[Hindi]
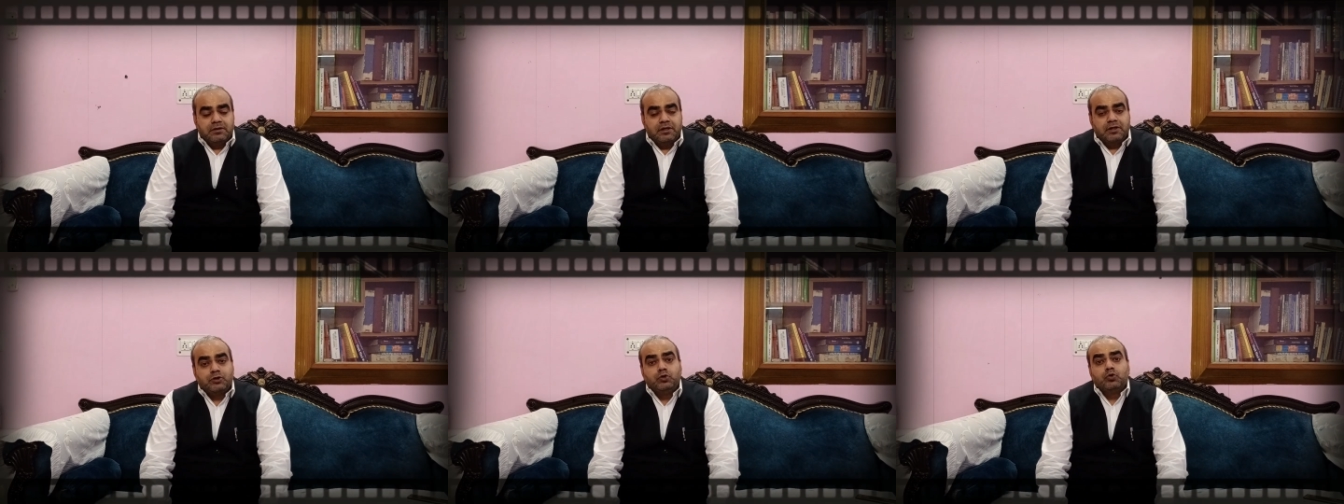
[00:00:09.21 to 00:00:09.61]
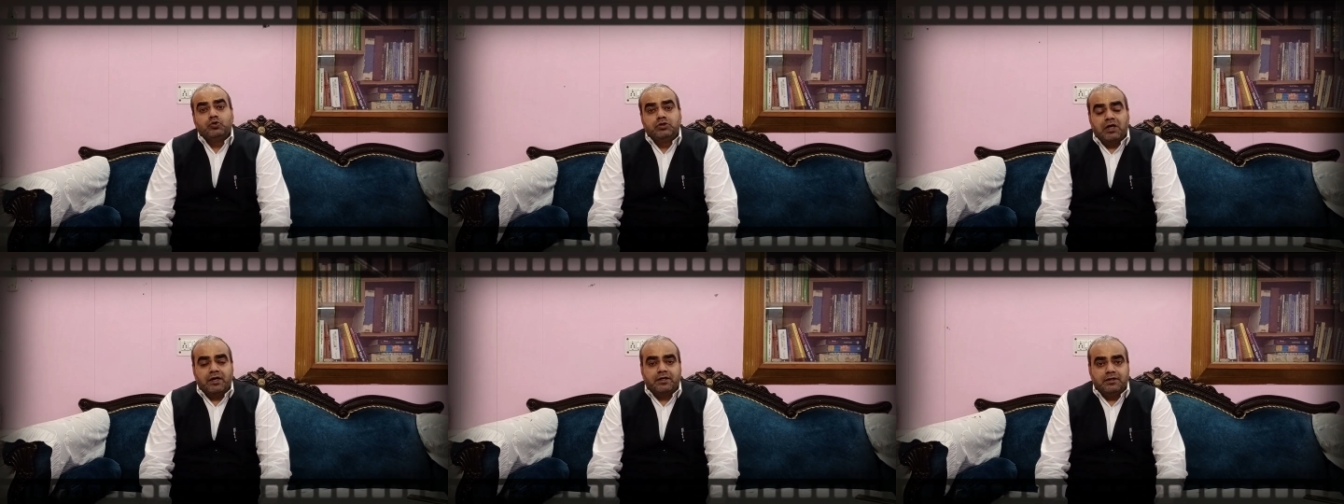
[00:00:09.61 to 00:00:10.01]
एक
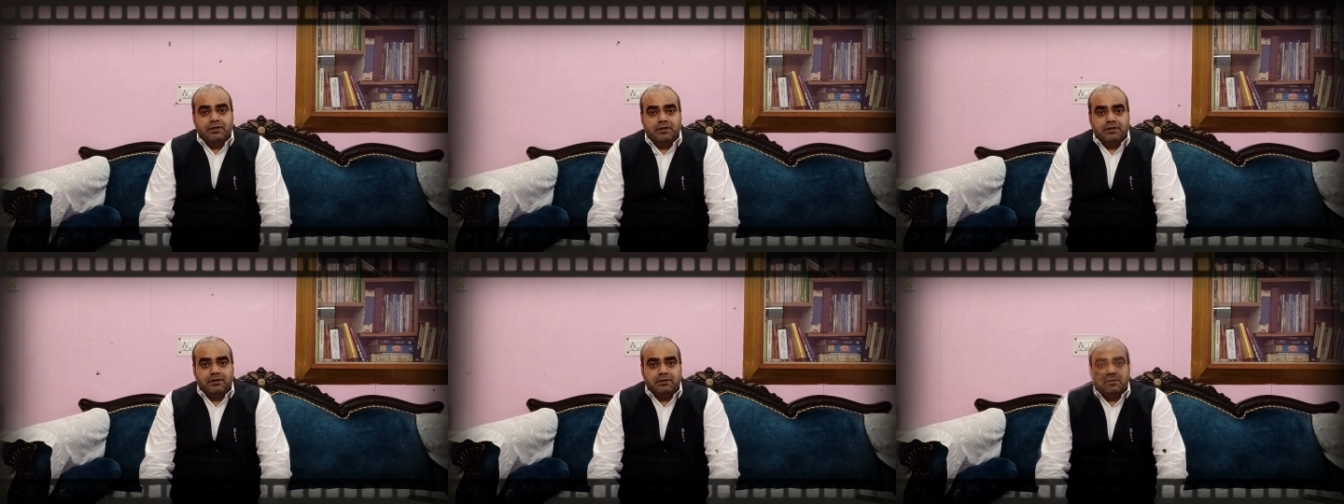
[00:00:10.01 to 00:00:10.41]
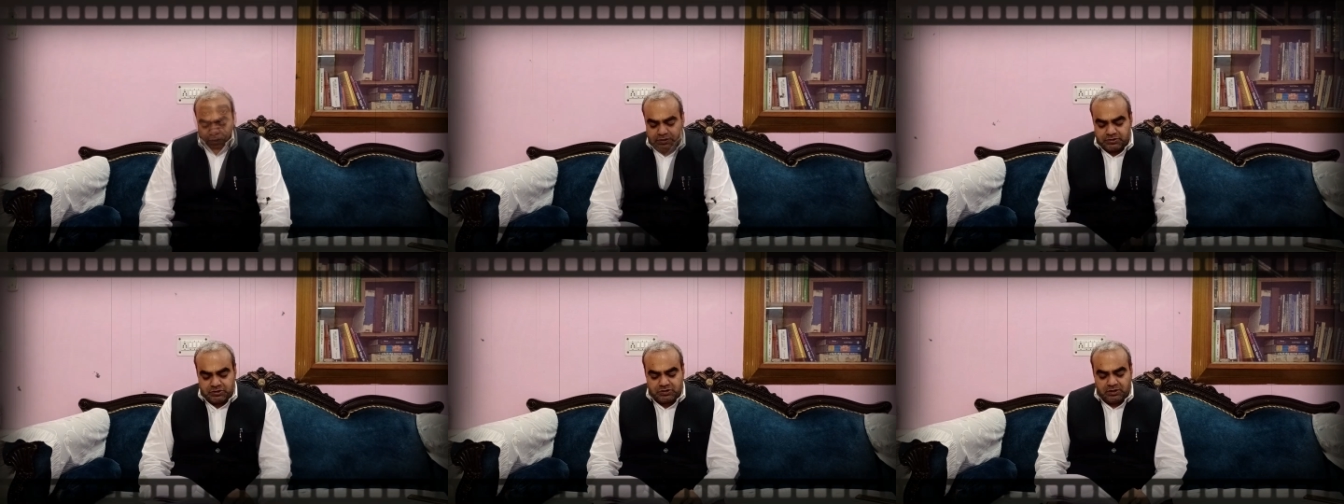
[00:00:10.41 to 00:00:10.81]
योद्धा की है
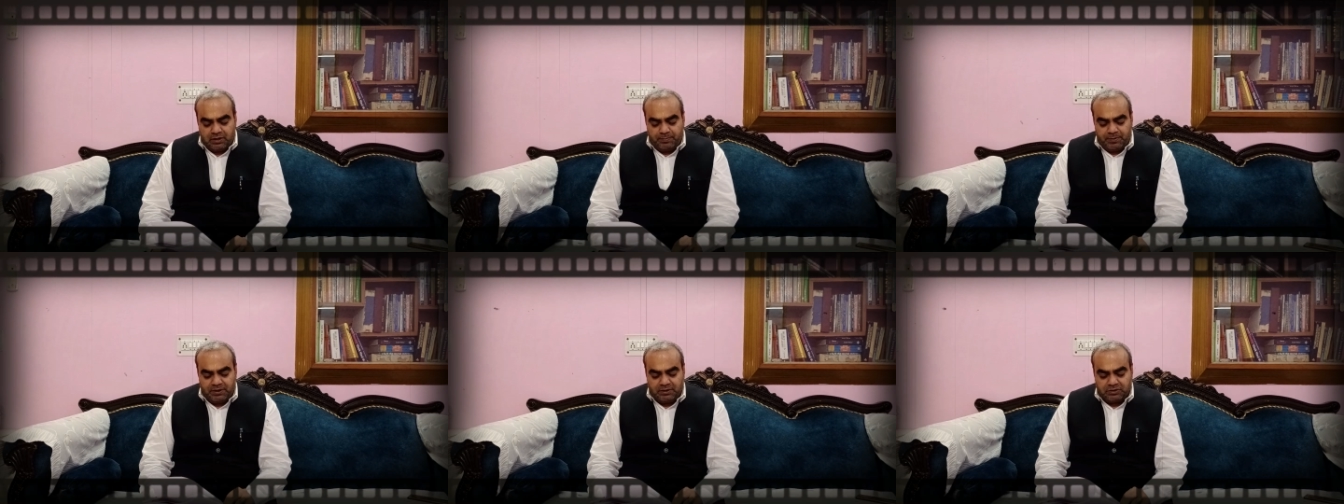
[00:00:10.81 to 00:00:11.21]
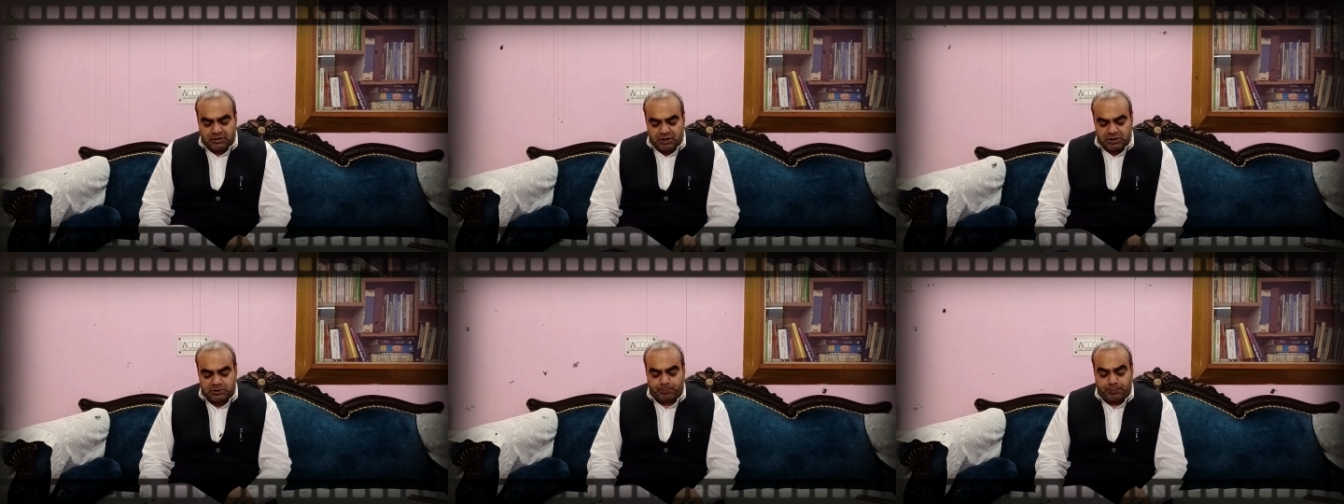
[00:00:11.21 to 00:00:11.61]
उसने अपने
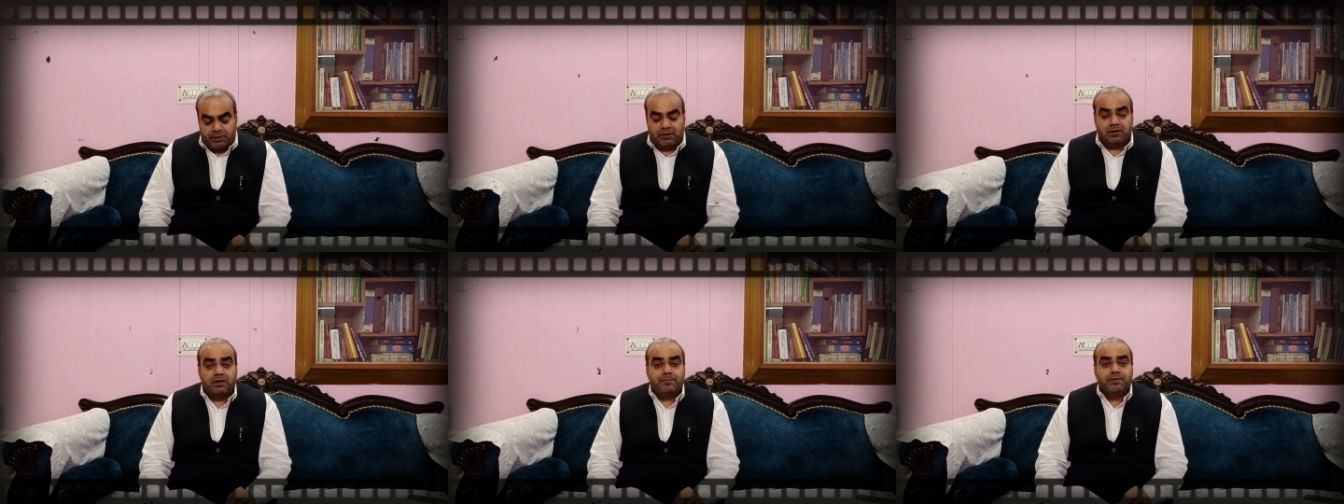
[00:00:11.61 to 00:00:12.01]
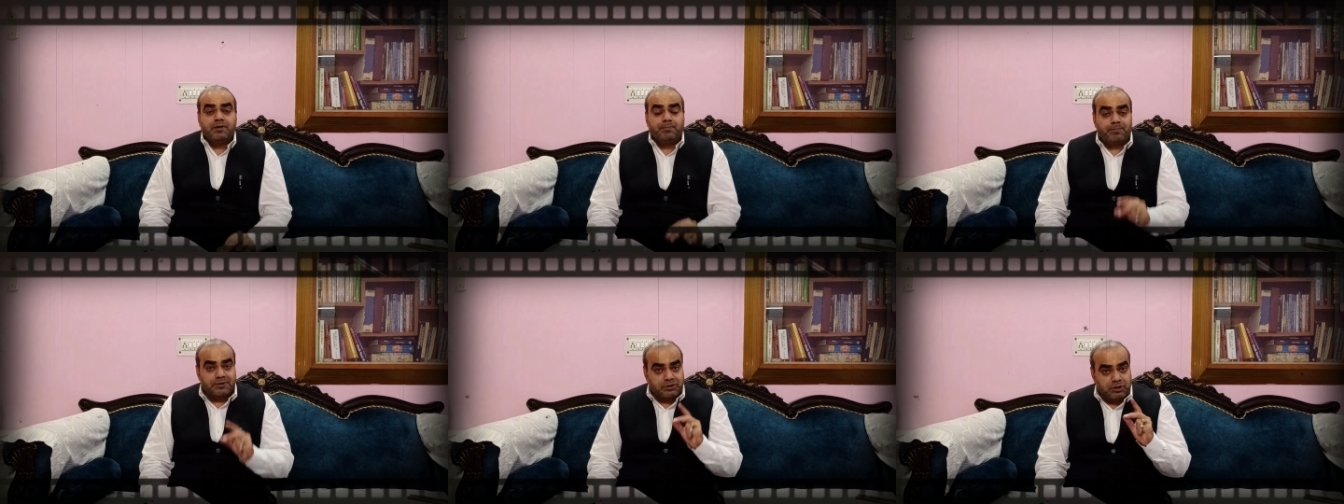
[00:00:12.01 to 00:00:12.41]
देश पे अपने
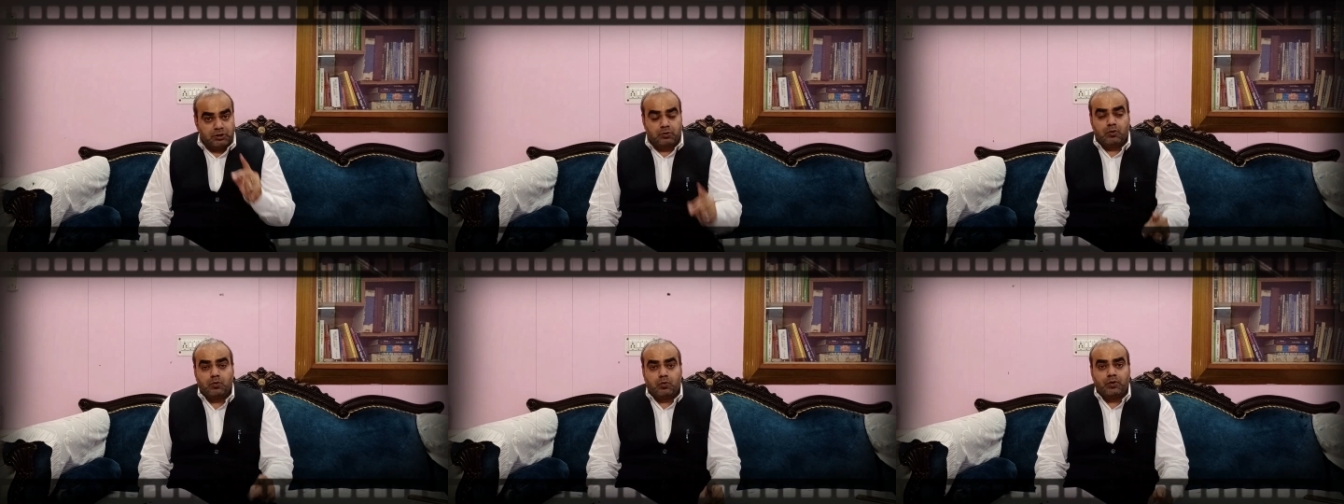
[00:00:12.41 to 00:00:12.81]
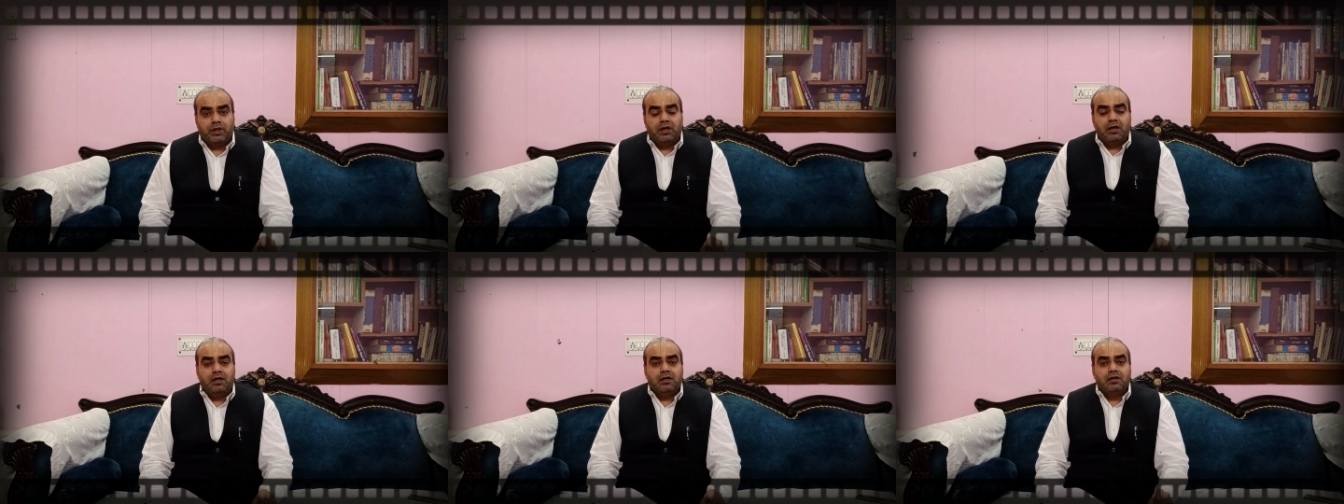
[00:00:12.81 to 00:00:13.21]
पति को
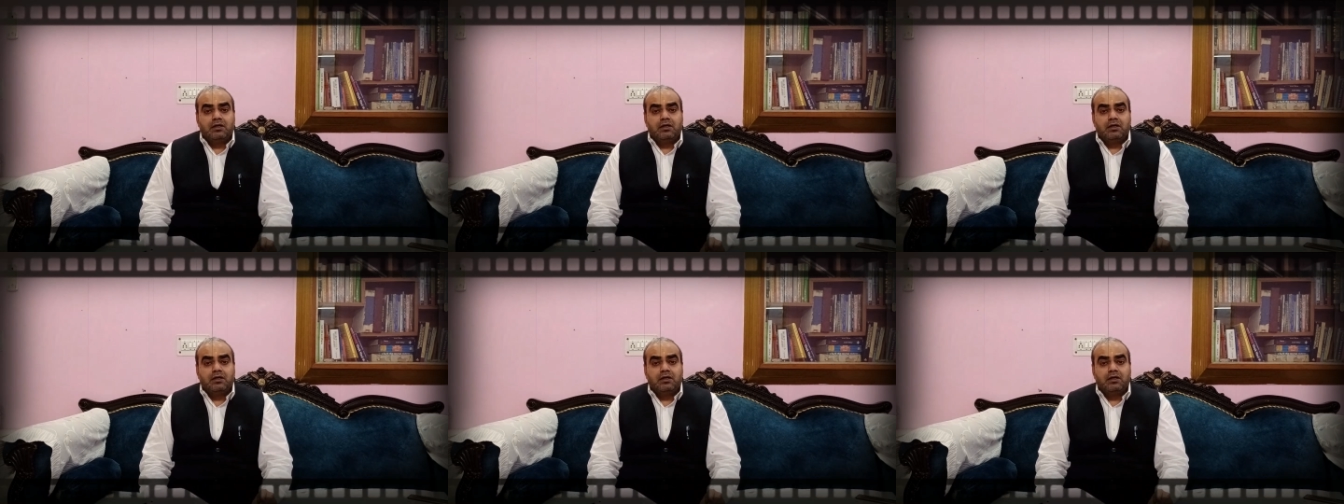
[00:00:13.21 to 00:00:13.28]
खोया